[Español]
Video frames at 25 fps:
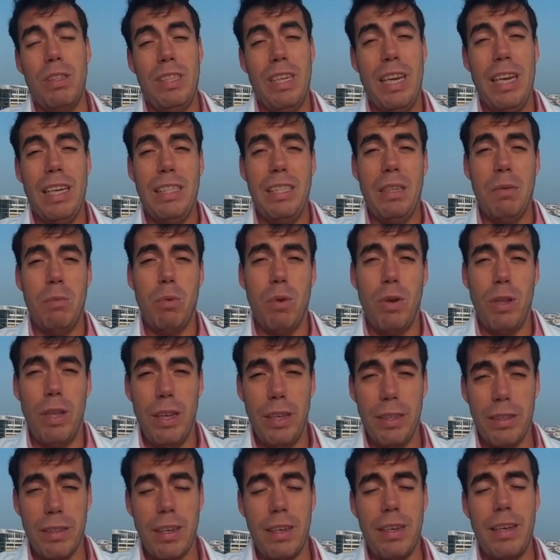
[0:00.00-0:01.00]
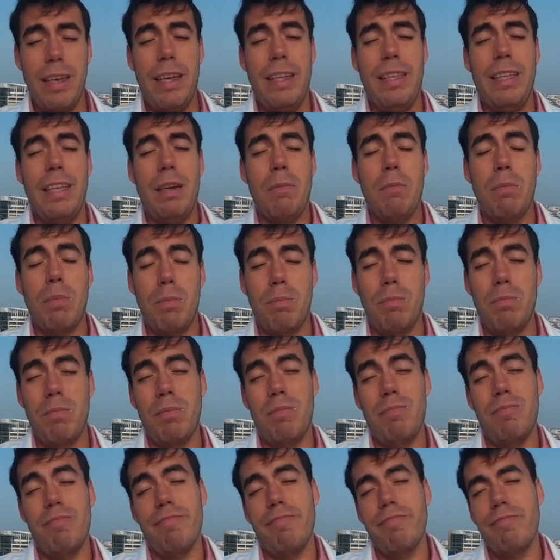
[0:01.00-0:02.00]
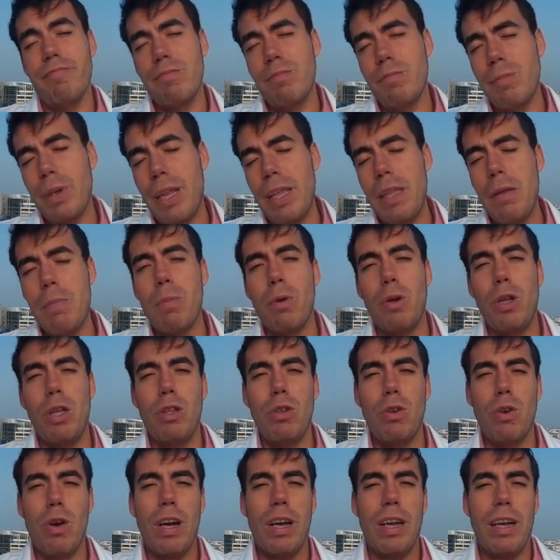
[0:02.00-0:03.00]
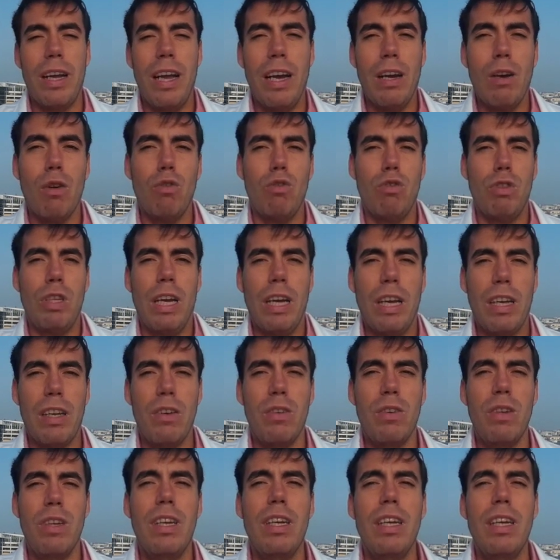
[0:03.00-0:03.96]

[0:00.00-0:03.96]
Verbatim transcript: ya que se puede estar mm, predisponiendo al contagio.